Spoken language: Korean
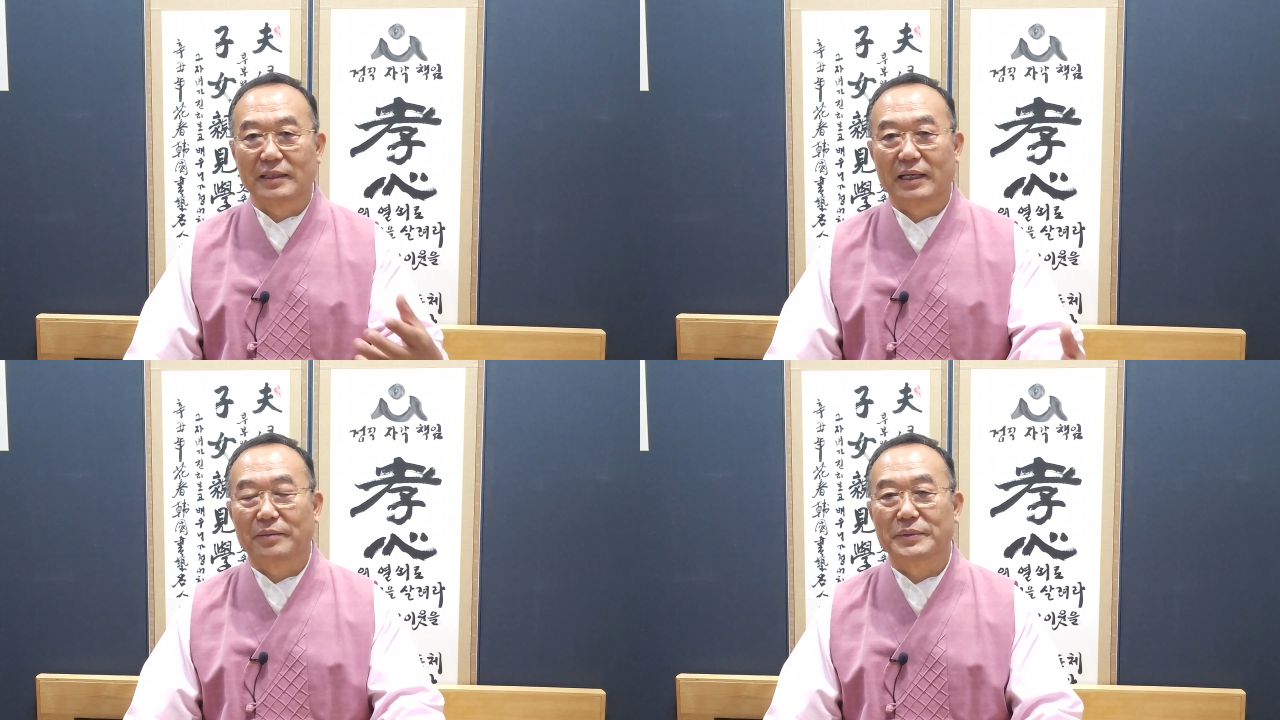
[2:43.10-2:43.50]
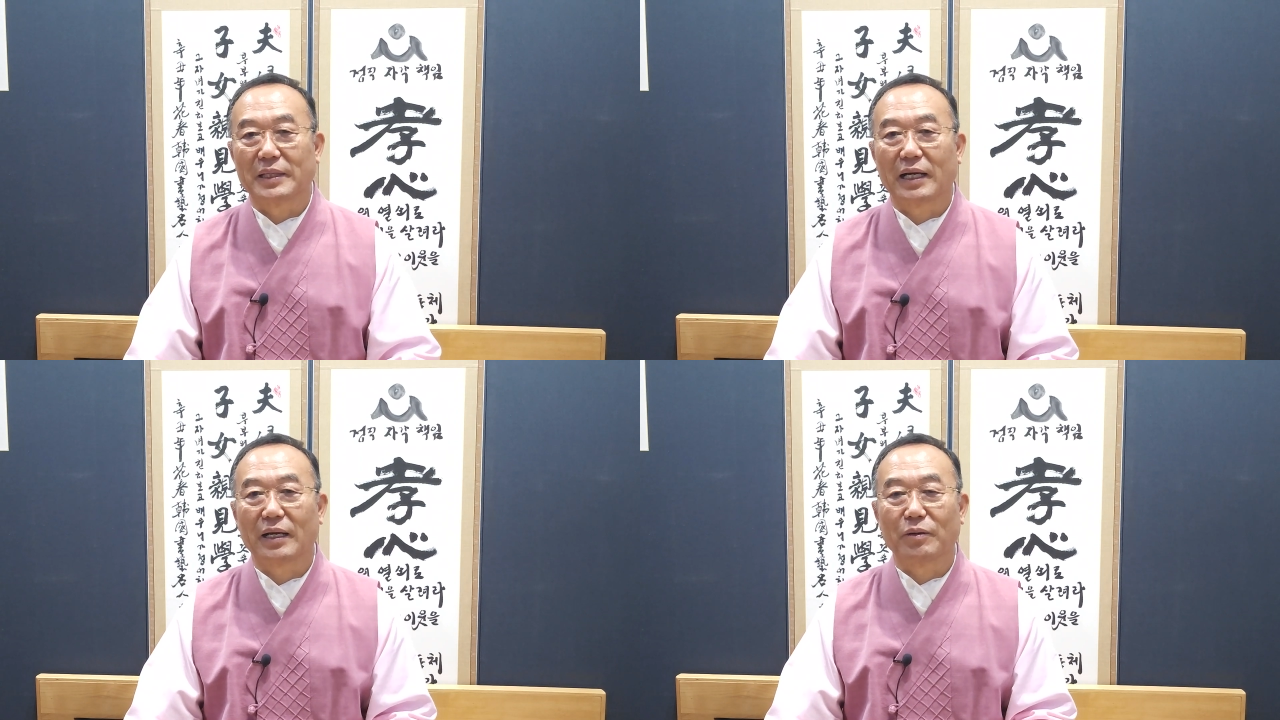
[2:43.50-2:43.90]

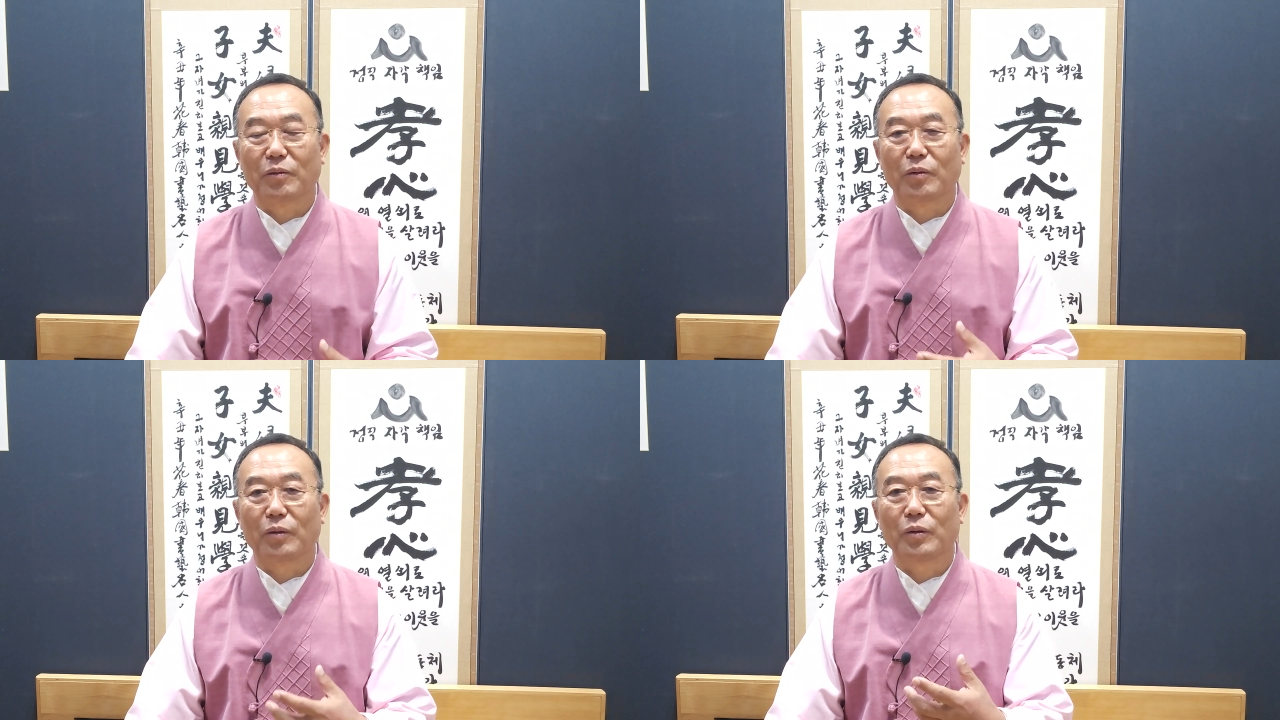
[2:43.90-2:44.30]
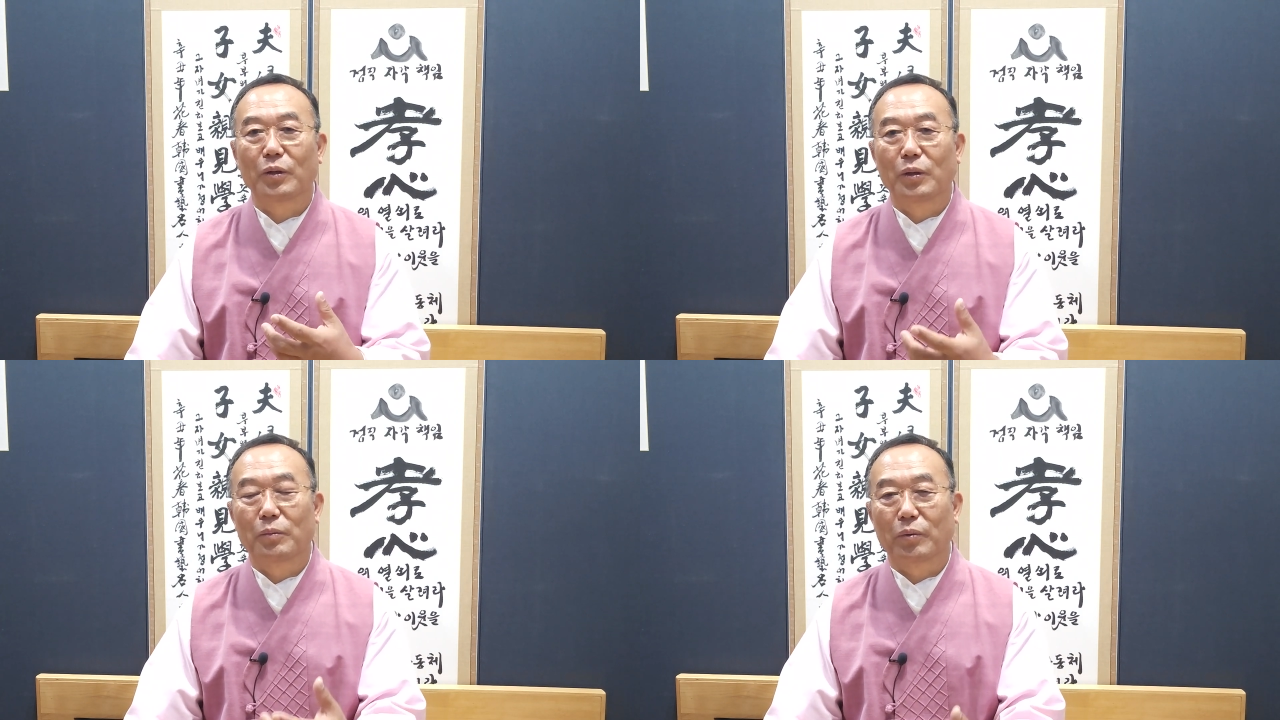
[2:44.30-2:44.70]

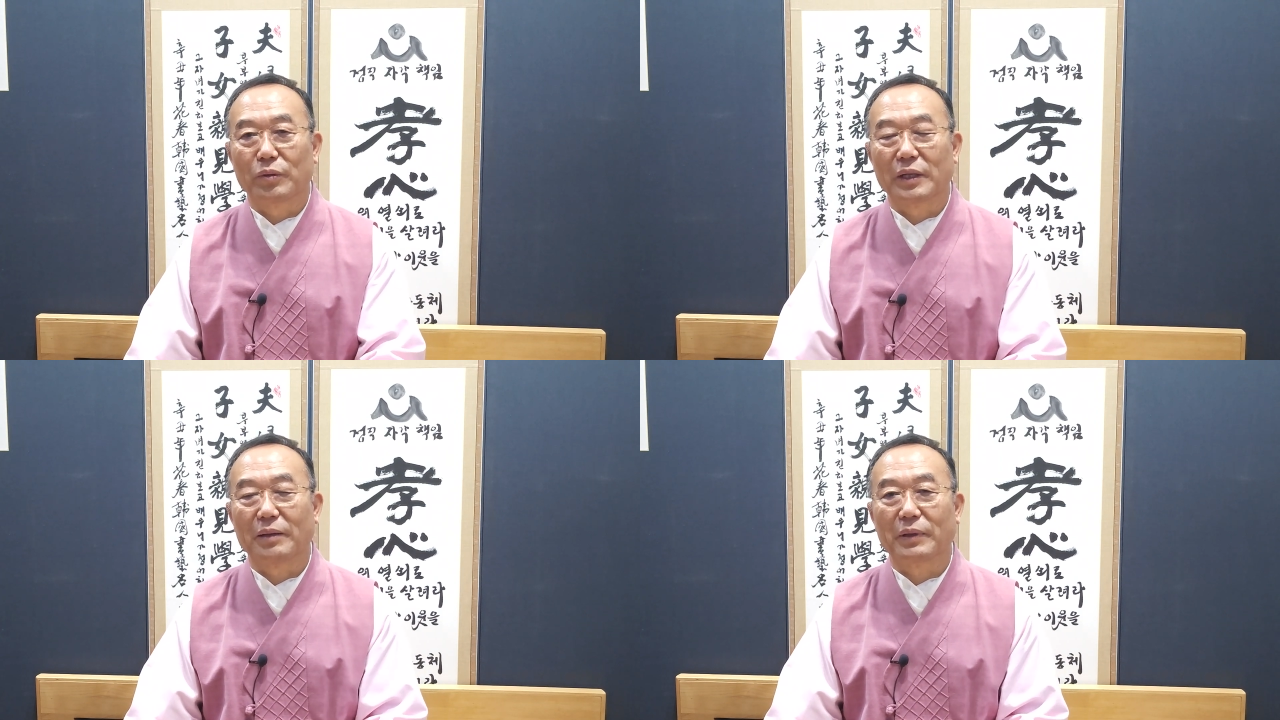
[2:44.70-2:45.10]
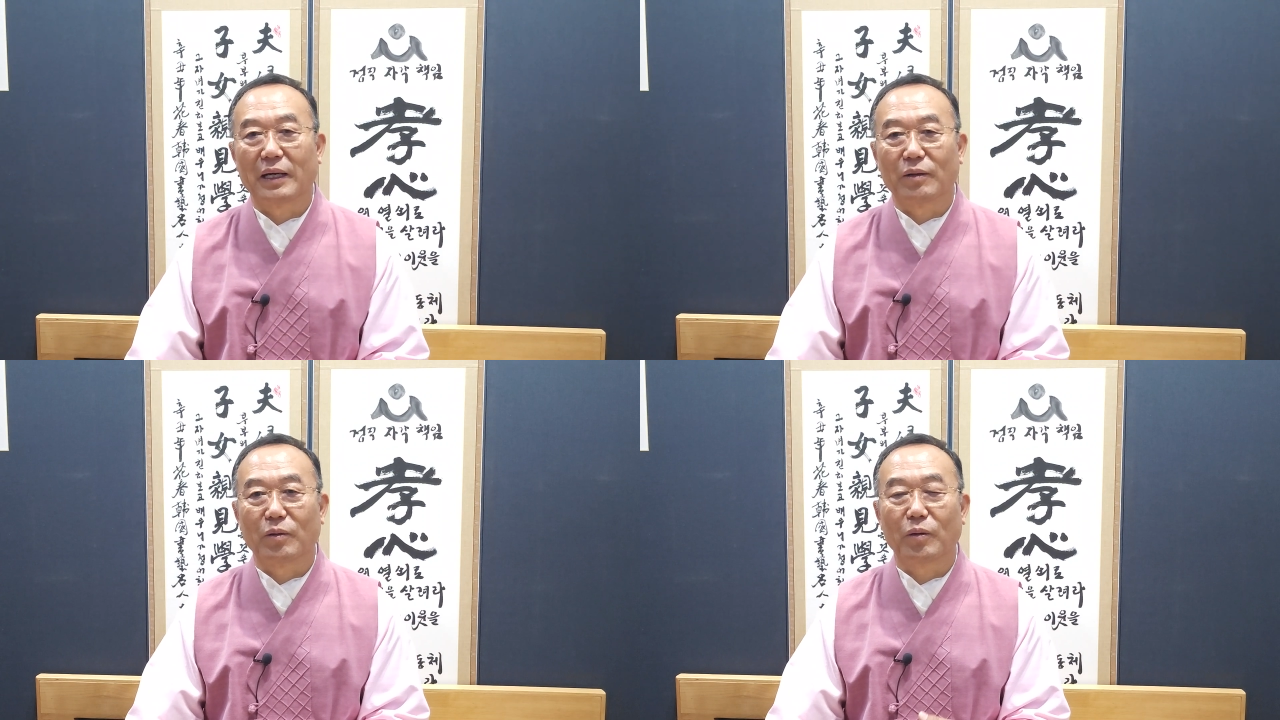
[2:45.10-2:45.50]
감사하고
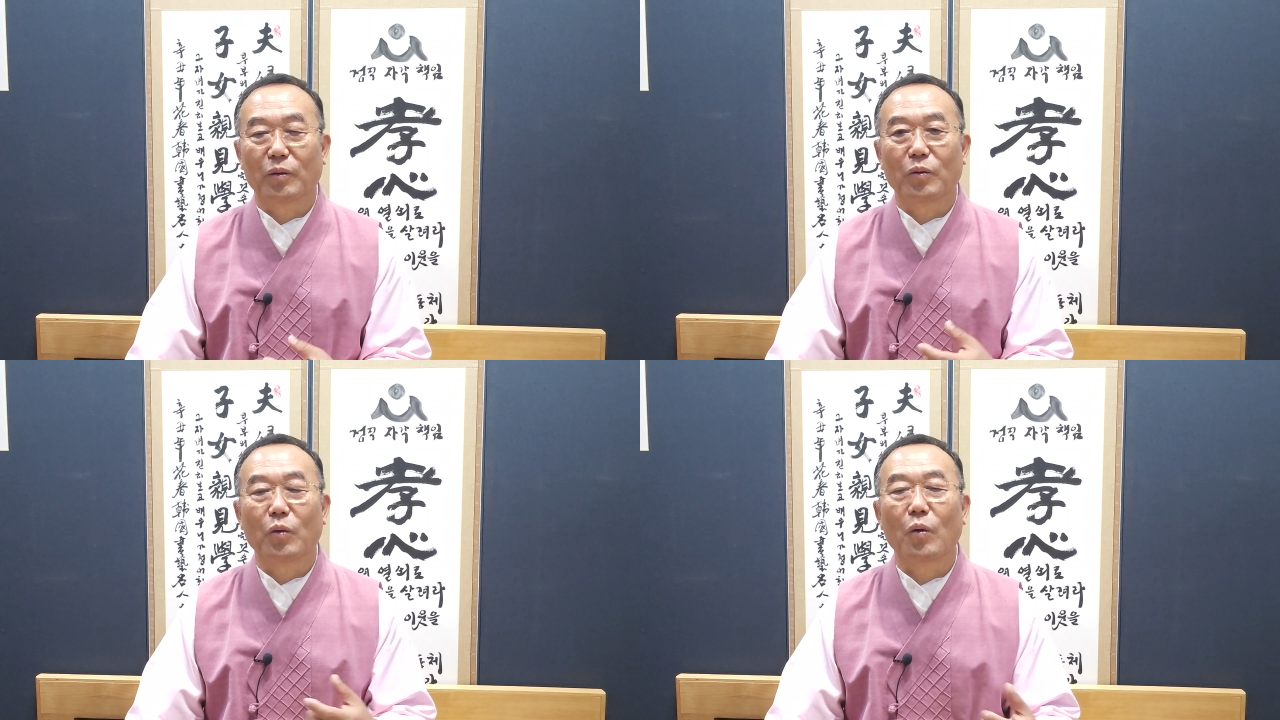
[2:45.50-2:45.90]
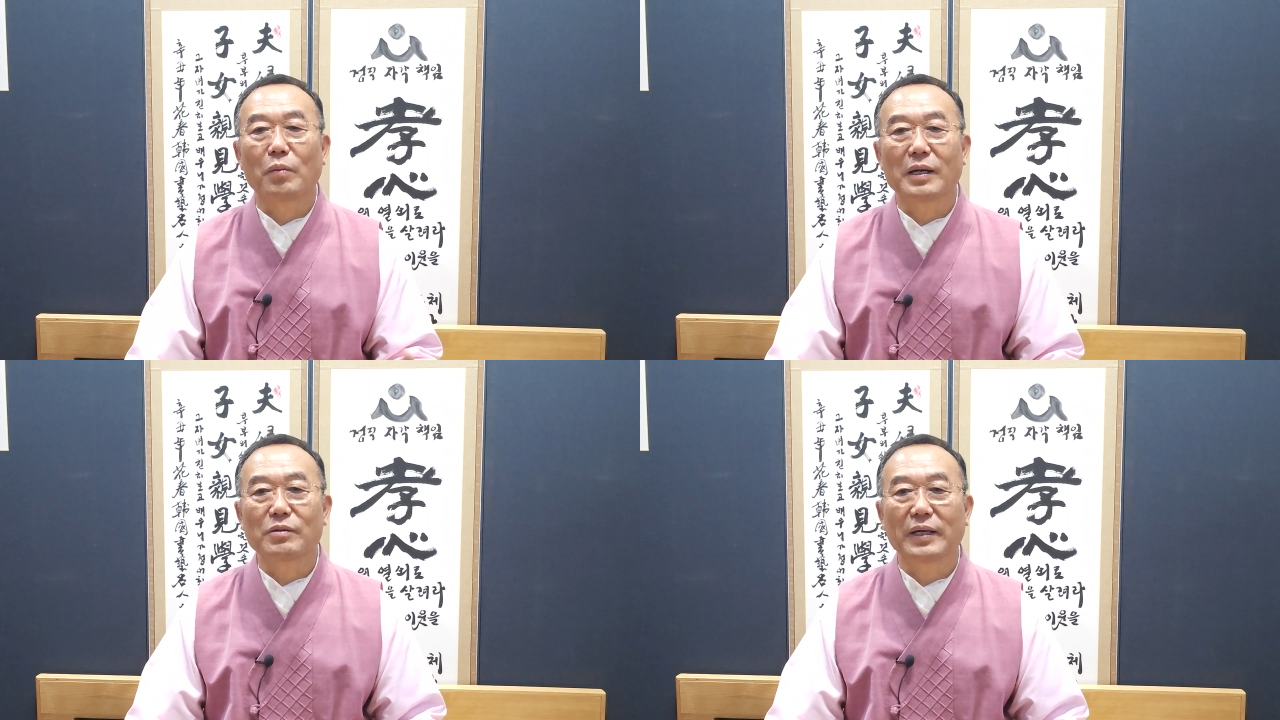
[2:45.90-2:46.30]
보답하고
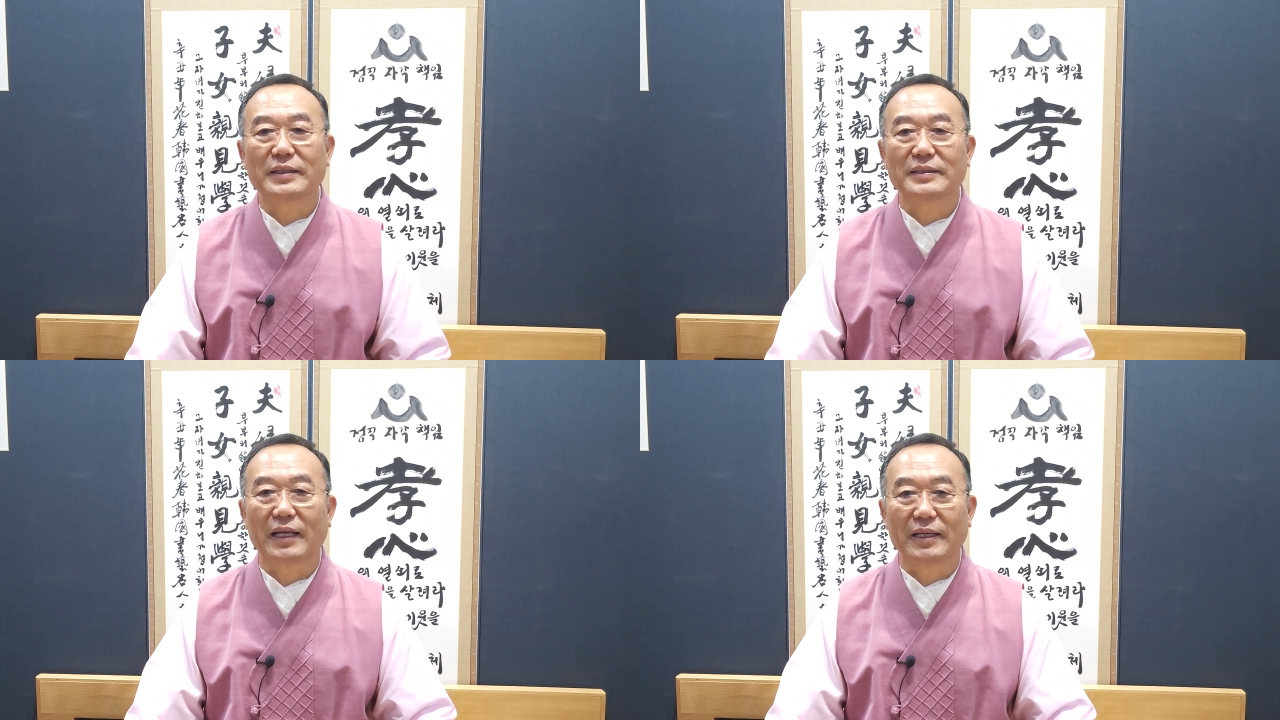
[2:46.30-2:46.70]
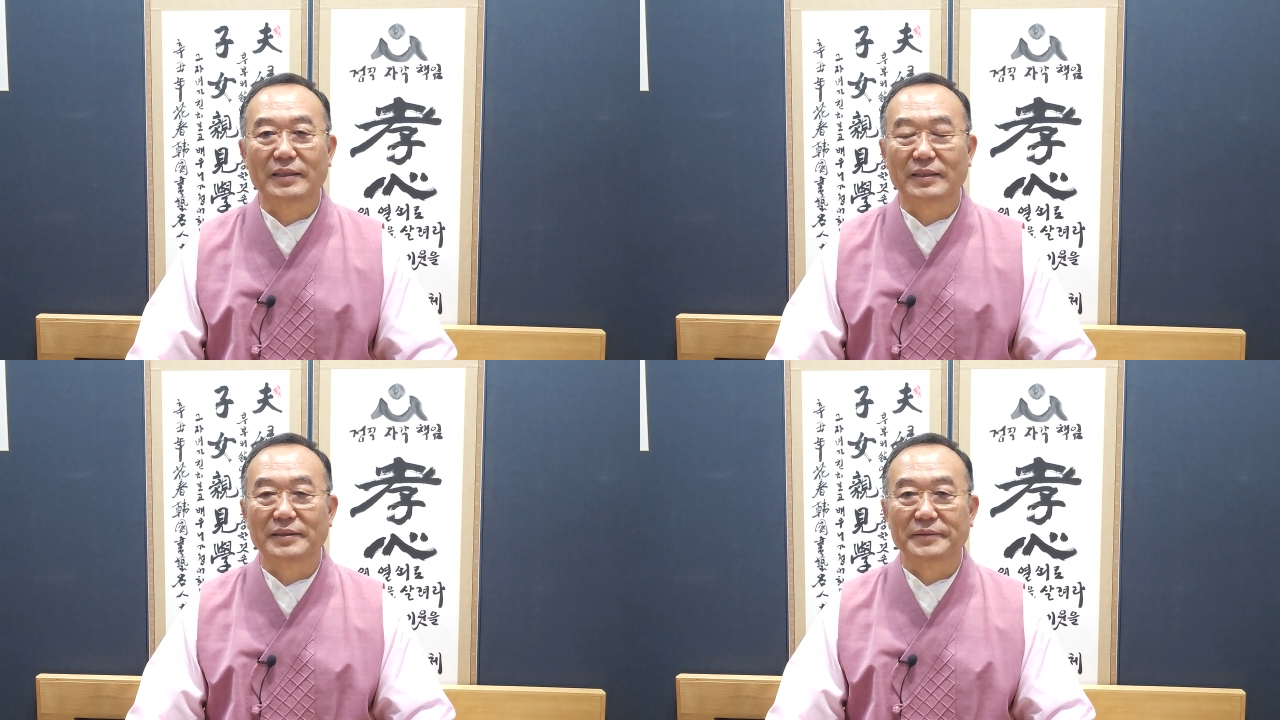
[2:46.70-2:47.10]
고마워하는
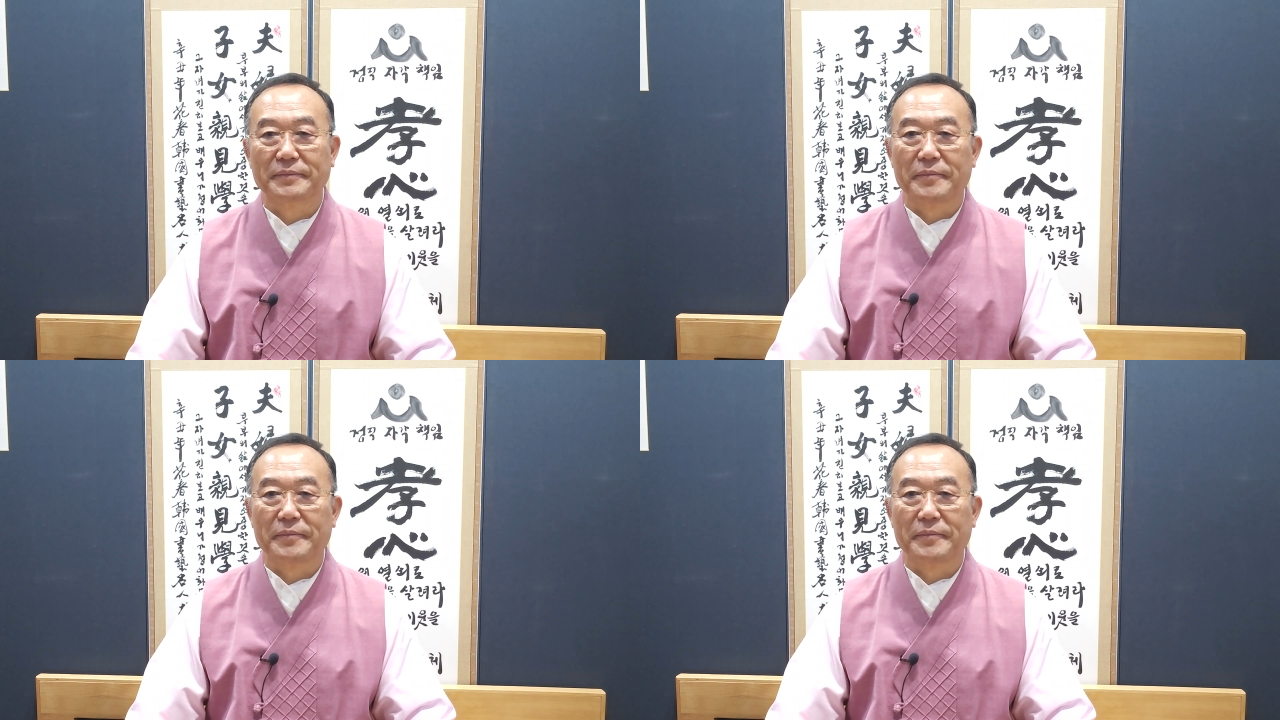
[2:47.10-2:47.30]
행을